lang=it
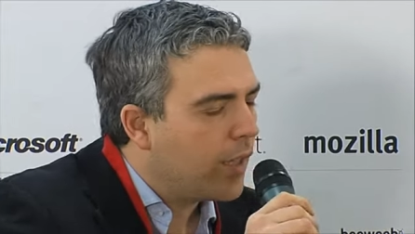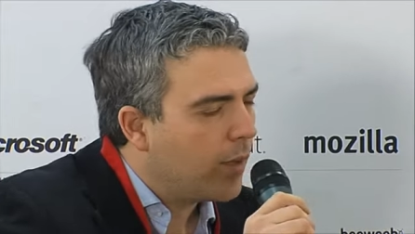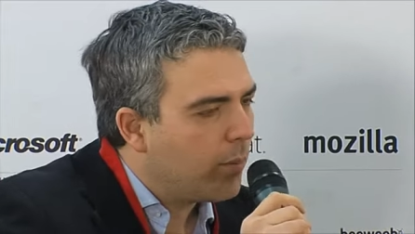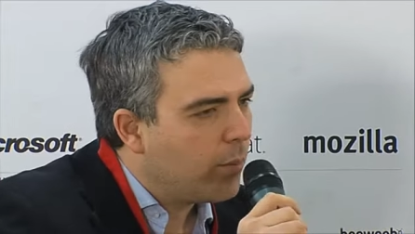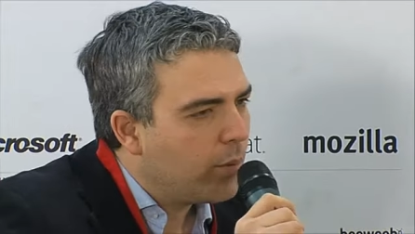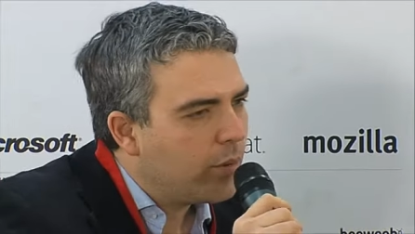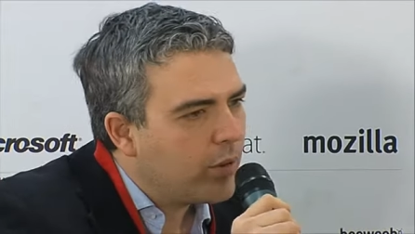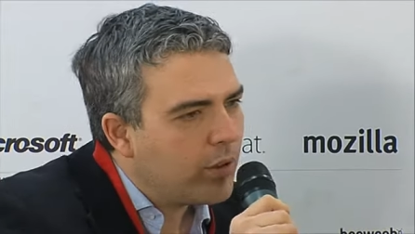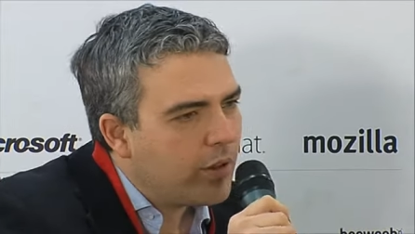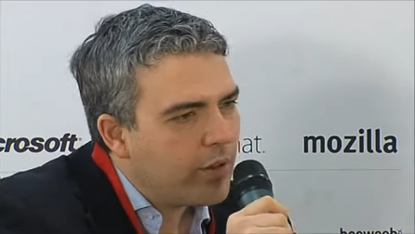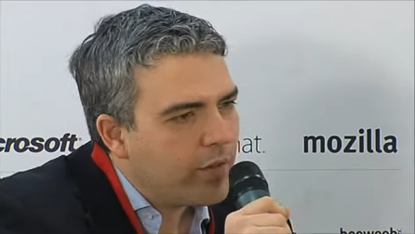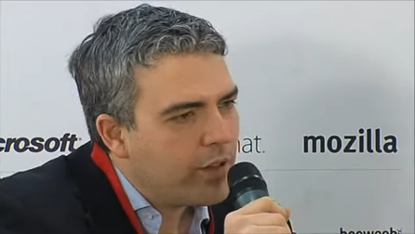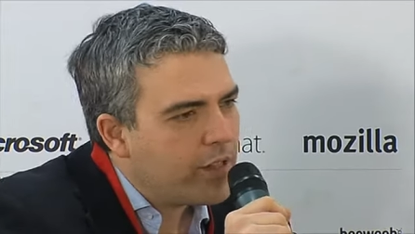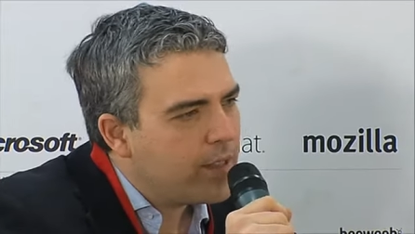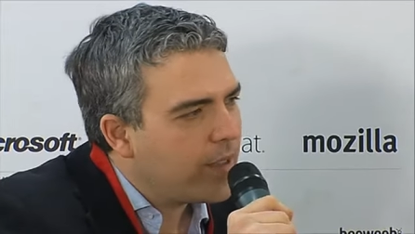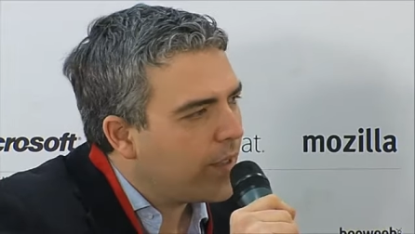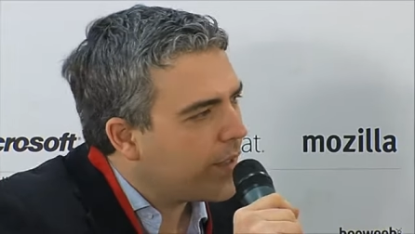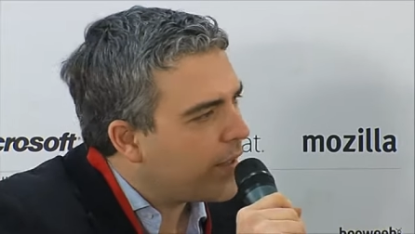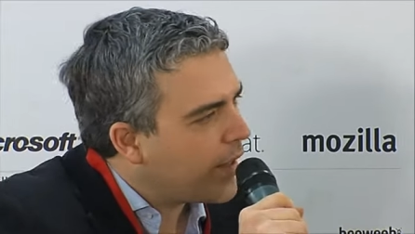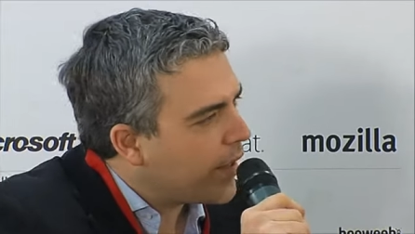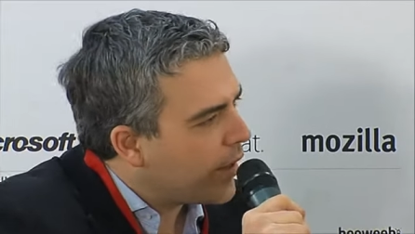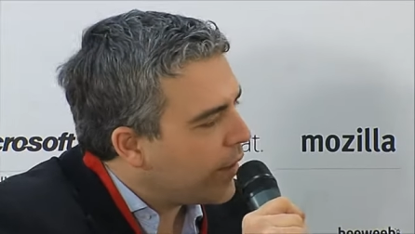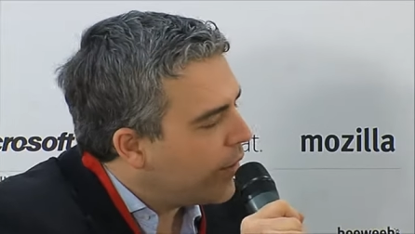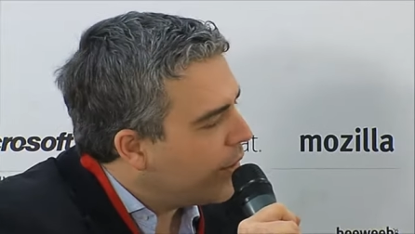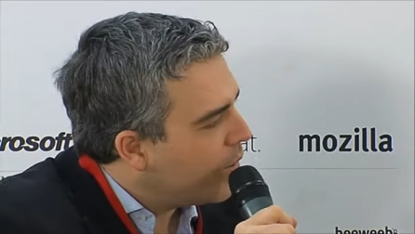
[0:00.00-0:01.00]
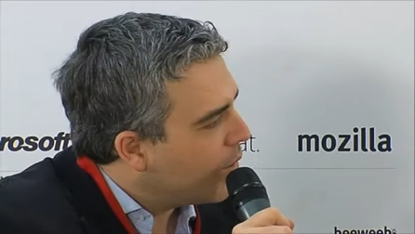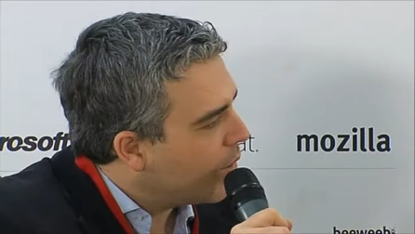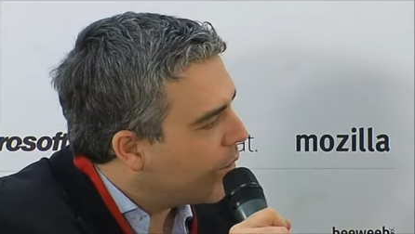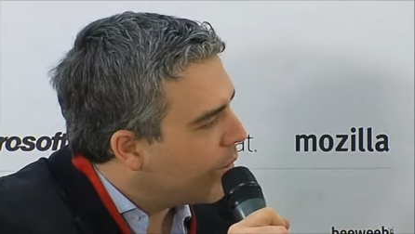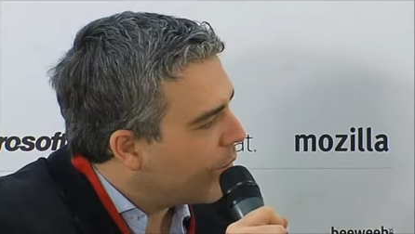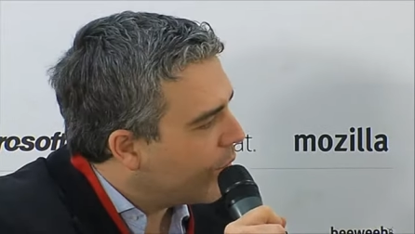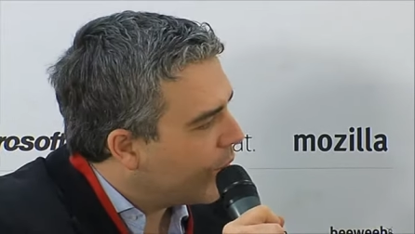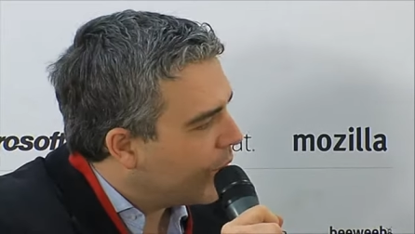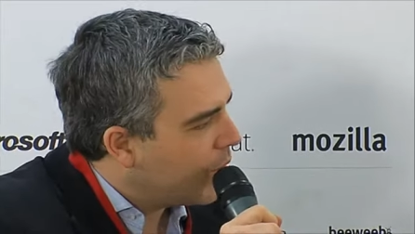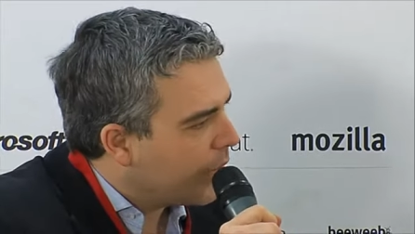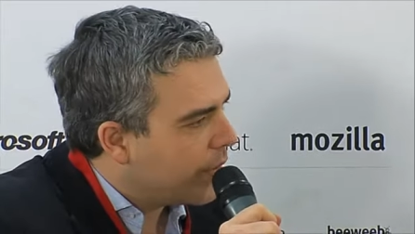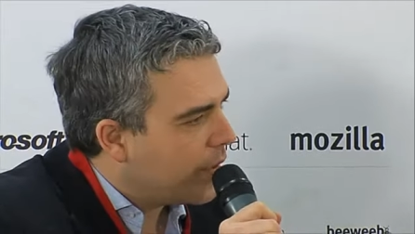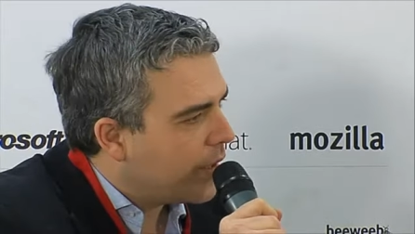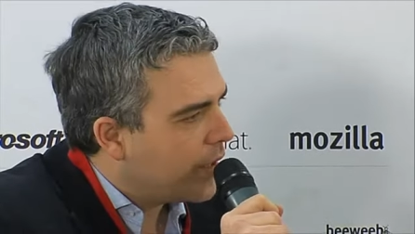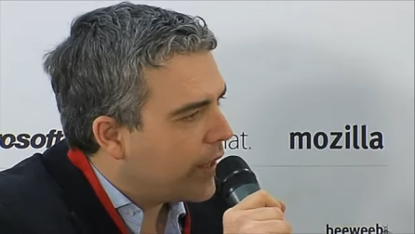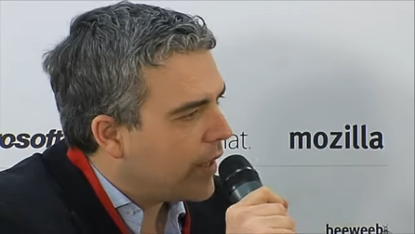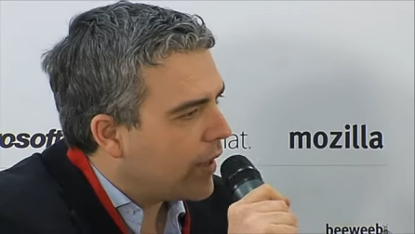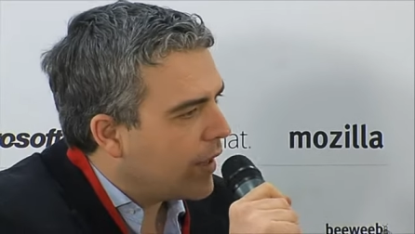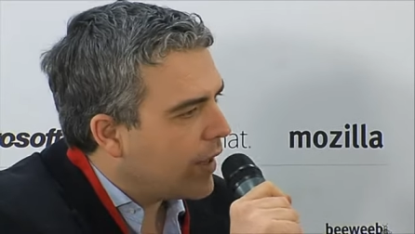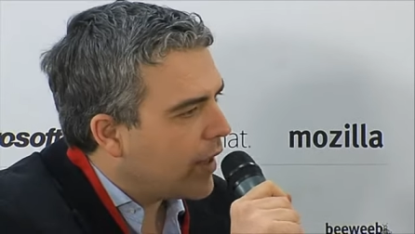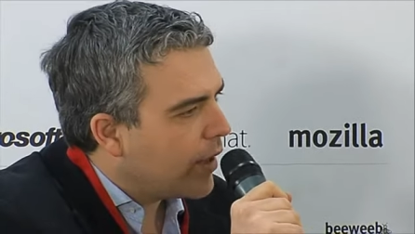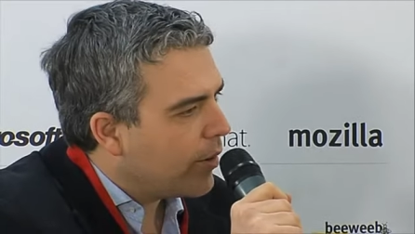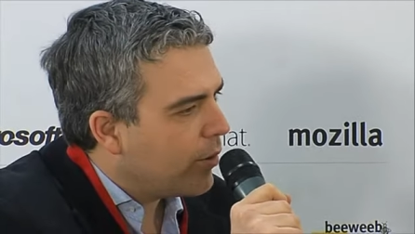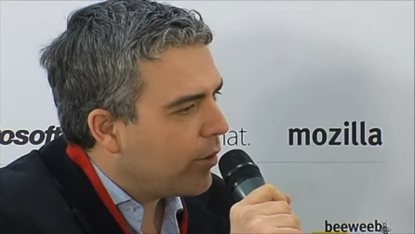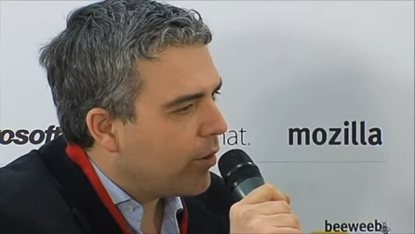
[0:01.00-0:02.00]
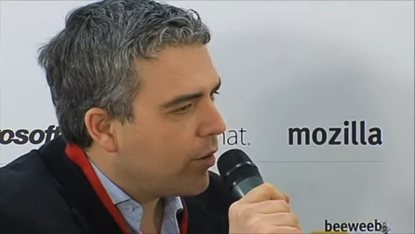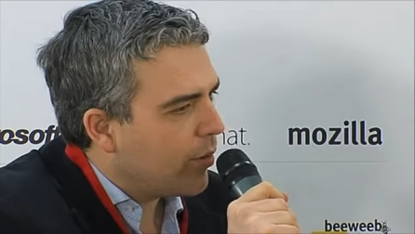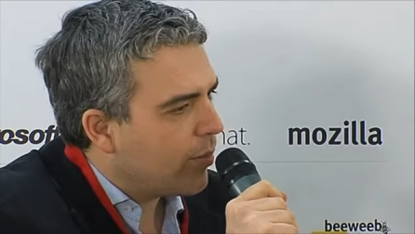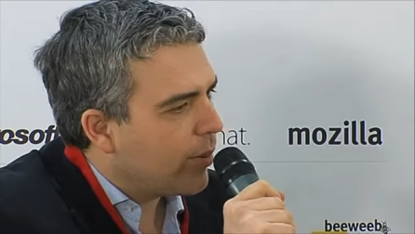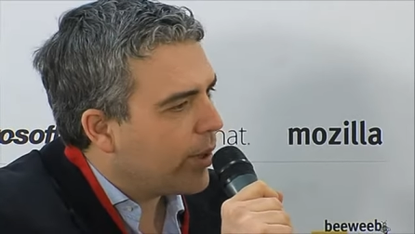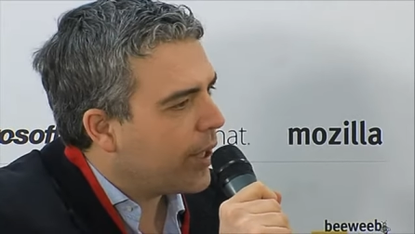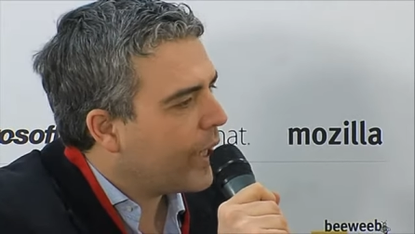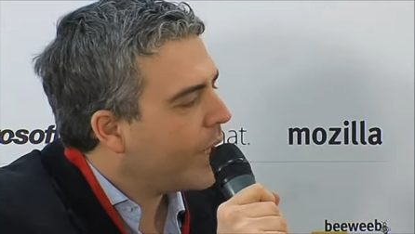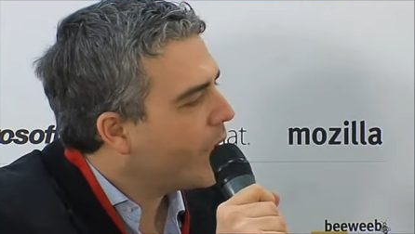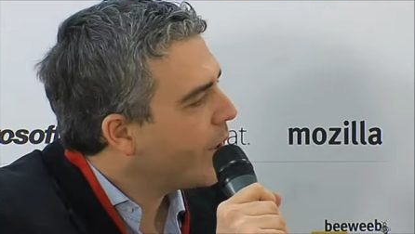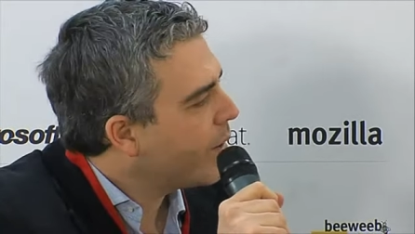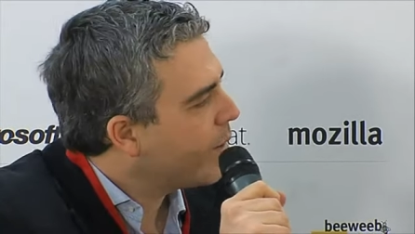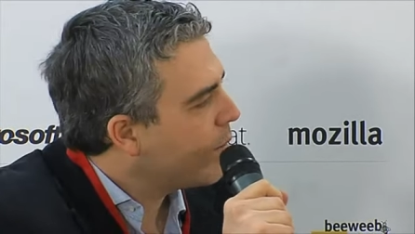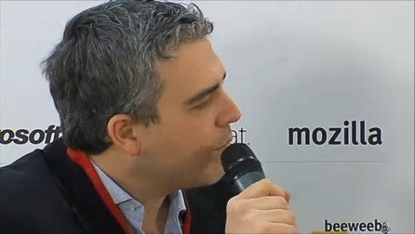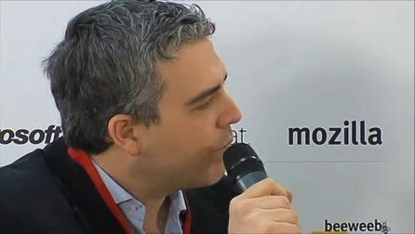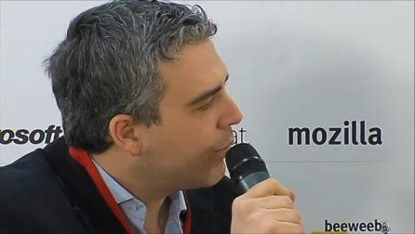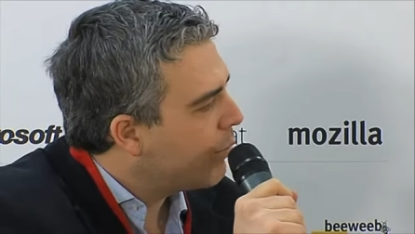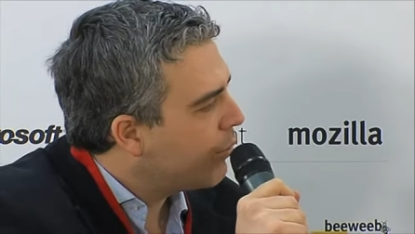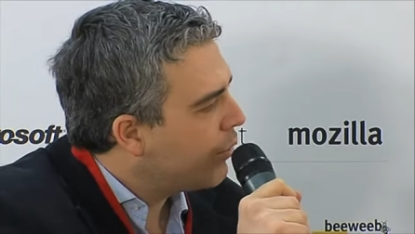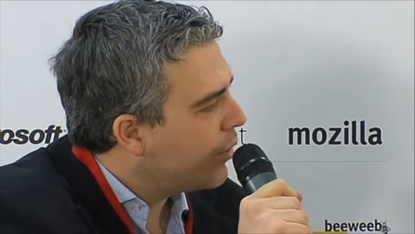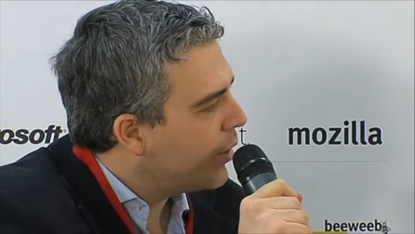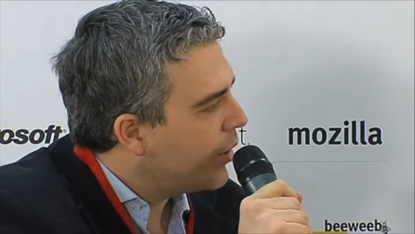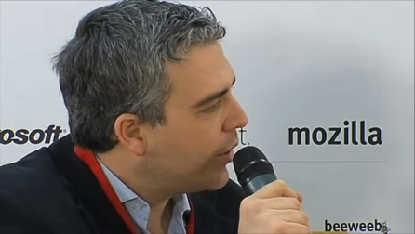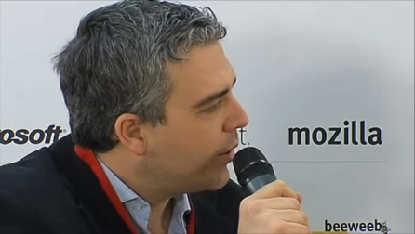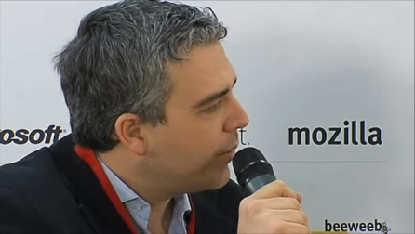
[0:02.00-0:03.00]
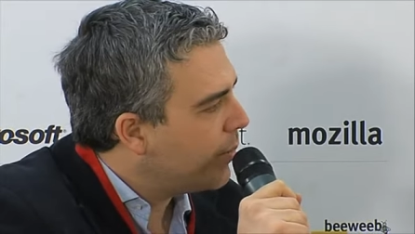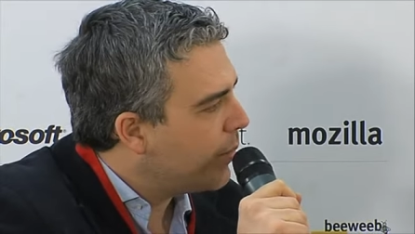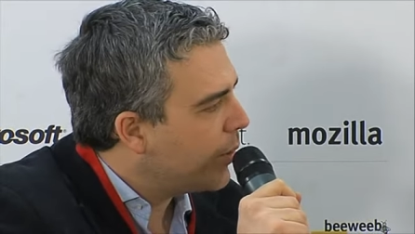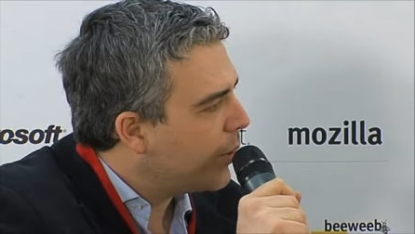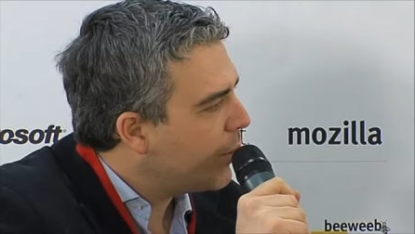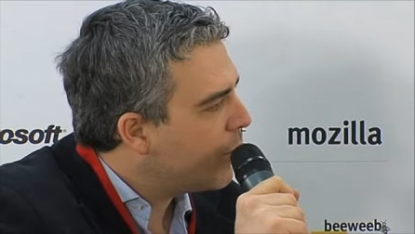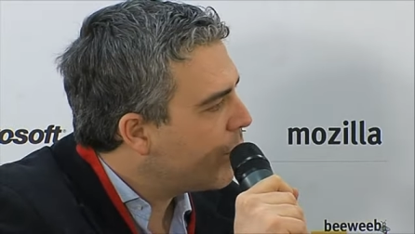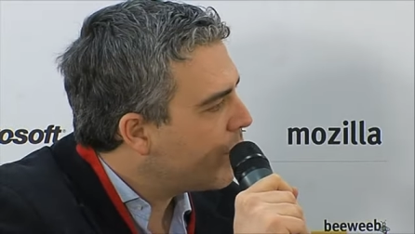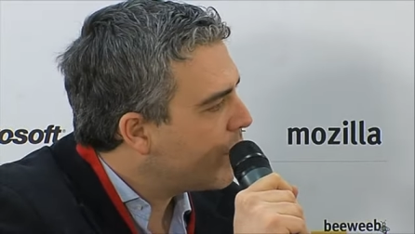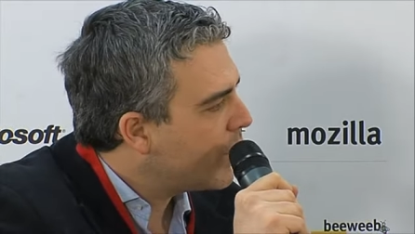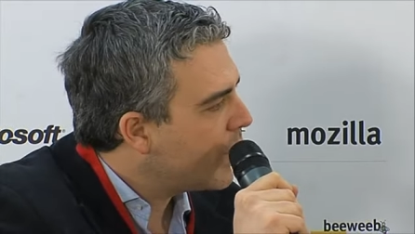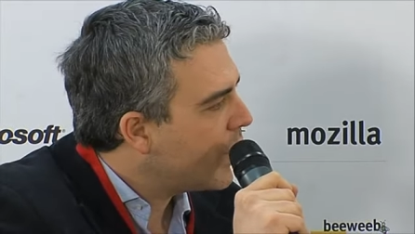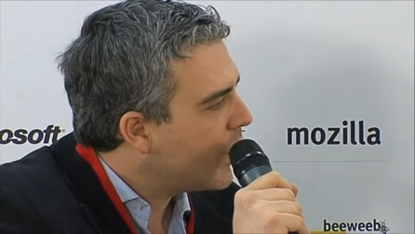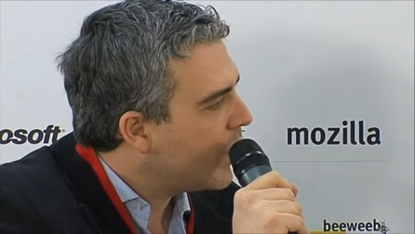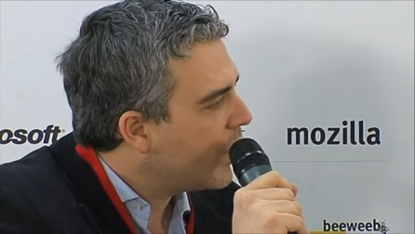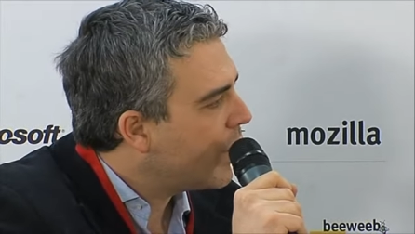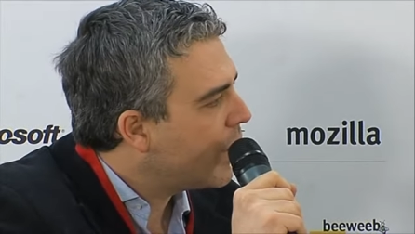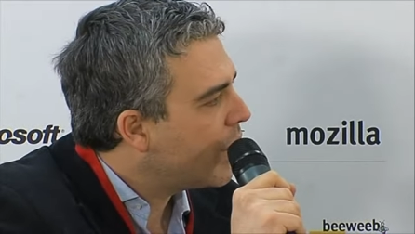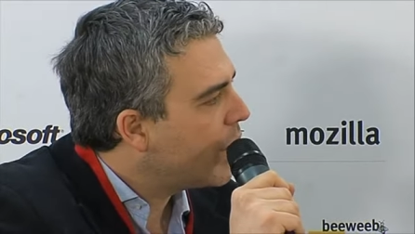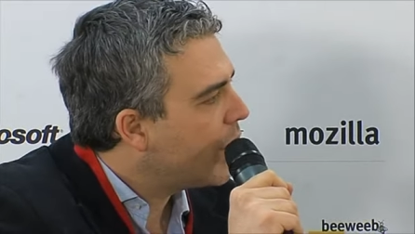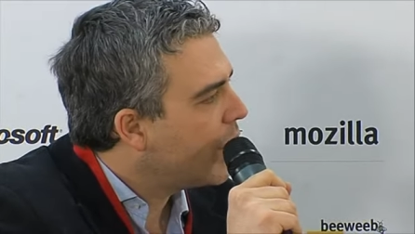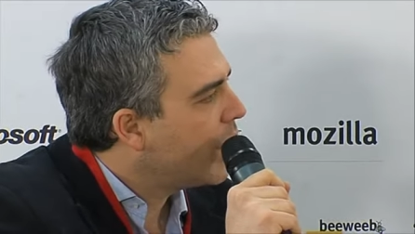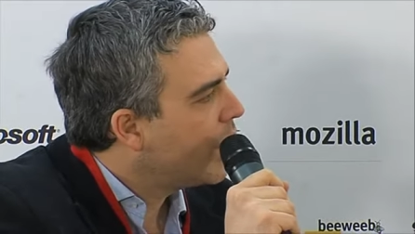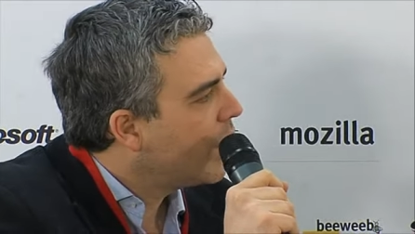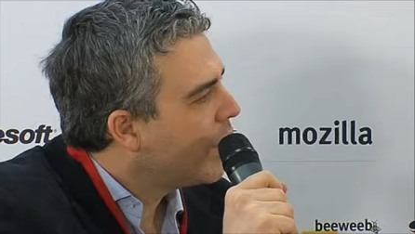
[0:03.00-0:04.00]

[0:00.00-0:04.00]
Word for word: Dal punto di vista tecnico eh, siete in grado di operare con tutti i browser?